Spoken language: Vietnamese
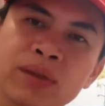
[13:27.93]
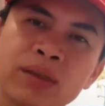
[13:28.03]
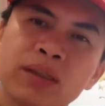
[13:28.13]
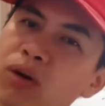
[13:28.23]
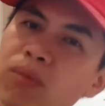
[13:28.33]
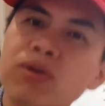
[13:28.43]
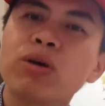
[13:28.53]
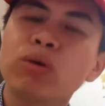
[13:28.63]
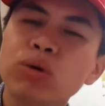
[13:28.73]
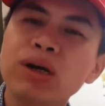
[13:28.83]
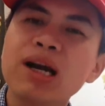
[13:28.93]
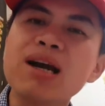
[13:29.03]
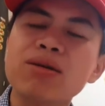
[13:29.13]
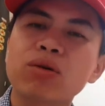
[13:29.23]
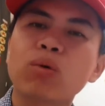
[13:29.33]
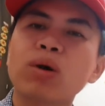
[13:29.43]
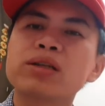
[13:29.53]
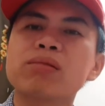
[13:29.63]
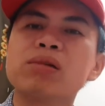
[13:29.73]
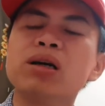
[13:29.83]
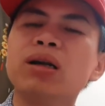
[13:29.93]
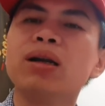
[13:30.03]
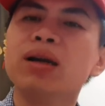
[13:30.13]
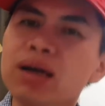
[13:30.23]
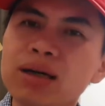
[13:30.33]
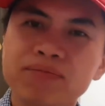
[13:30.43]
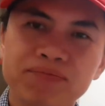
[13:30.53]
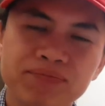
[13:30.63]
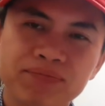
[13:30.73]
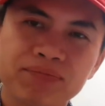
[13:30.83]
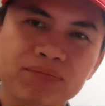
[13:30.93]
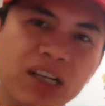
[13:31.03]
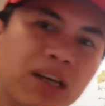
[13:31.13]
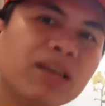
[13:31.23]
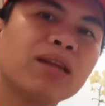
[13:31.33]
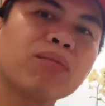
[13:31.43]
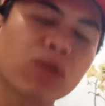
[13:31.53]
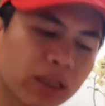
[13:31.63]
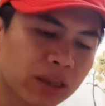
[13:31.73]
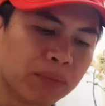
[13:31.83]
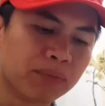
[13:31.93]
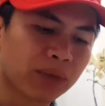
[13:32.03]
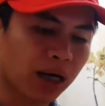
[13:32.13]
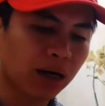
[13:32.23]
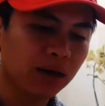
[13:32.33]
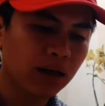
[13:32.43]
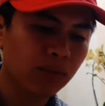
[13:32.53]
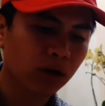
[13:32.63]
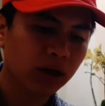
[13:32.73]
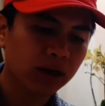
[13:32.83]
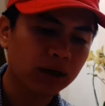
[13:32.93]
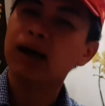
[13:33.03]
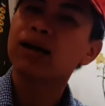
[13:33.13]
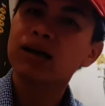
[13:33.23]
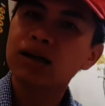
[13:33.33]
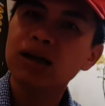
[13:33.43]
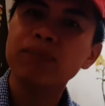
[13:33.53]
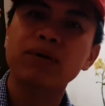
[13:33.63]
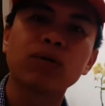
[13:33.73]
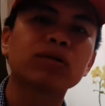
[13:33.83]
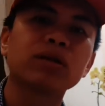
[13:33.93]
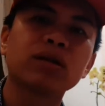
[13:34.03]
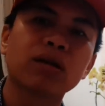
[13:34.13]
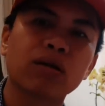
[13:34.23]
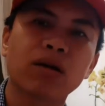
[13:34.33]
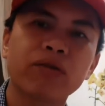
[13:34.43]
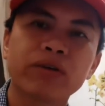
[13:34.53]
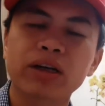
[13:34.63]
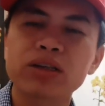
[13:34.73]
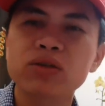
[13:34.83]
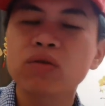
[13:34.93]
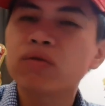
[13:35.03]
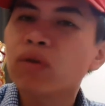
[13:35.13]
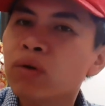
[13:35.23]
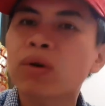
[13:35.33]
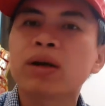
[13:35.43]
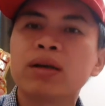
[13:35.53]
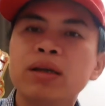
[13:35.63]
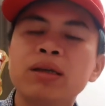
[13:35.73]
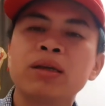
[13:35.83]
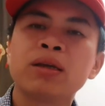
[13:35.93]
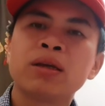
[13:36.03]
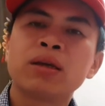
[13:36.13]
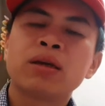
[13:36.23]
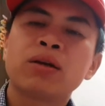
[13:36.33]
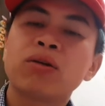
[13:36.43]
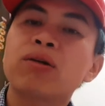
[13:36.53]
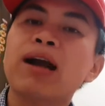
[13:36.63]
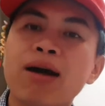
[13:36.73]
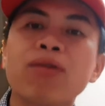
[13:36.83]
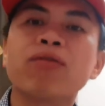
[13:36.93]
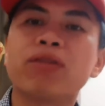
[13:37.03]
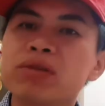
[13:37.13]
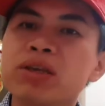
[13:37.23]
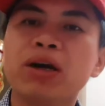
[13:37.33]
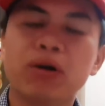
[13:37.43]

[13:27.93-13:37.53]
nhưng có một yếu tố khác còn quan trọng hơn nữa khi đến một cái tầm cỡ đến một cái đẳng cấp đầu tư nào đó và cái số vốn quản lý nó cao và nó nhiều